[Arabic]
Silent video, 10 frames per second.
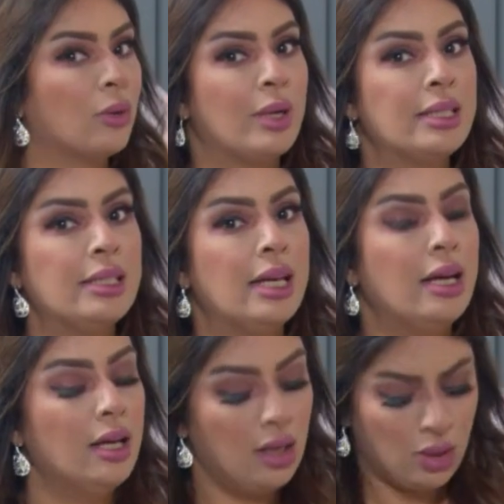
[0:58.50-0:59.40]
الكويتية
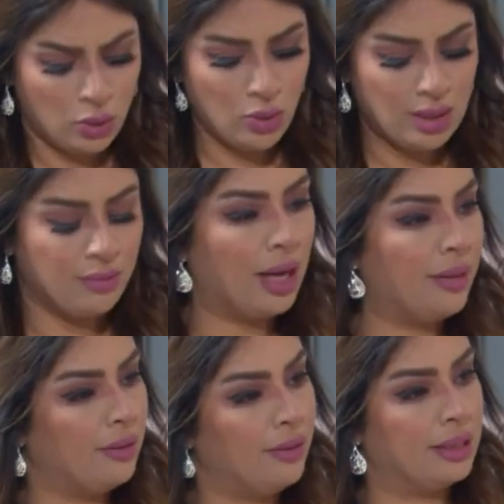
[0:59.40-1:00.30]
خصوصا في
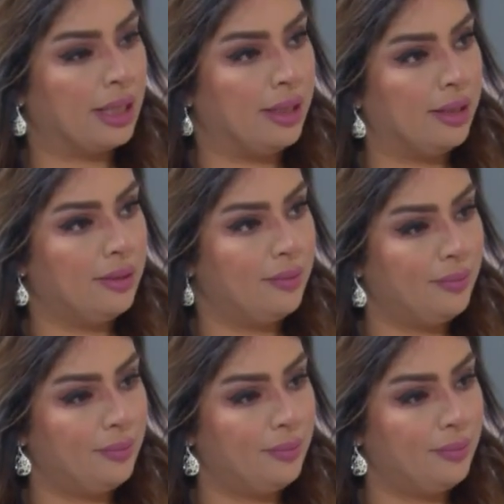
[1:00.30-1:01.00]
هذه الفترة يعني